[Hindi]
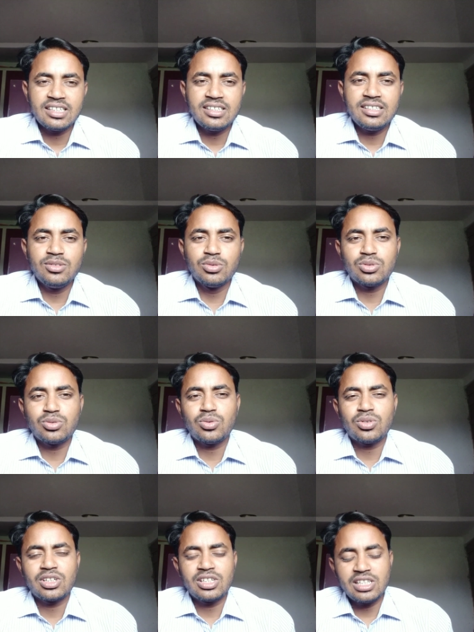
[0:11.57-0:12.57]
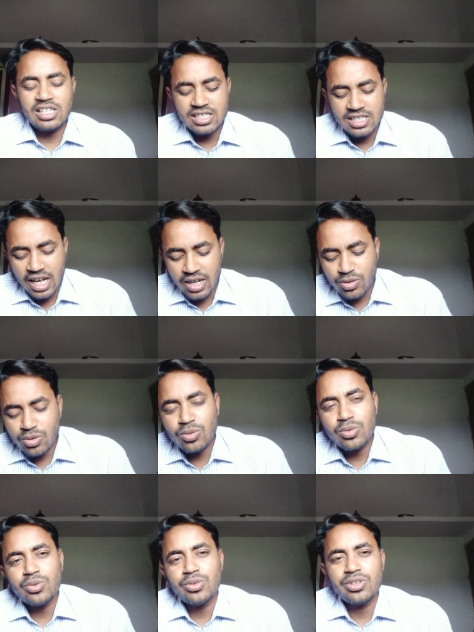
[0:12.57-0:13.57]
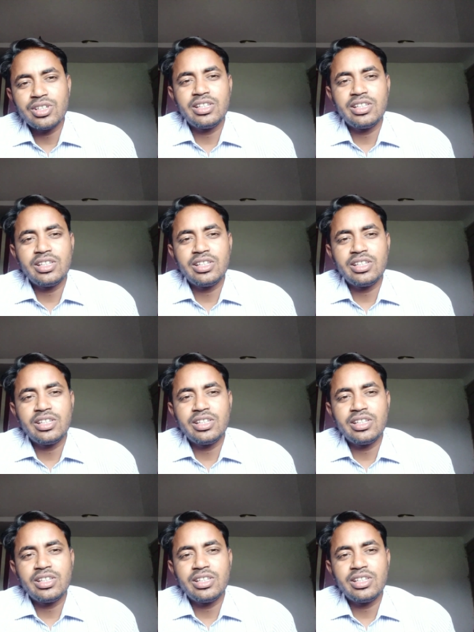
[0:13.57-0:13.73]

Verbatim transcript: कि दोस्तों किसानों को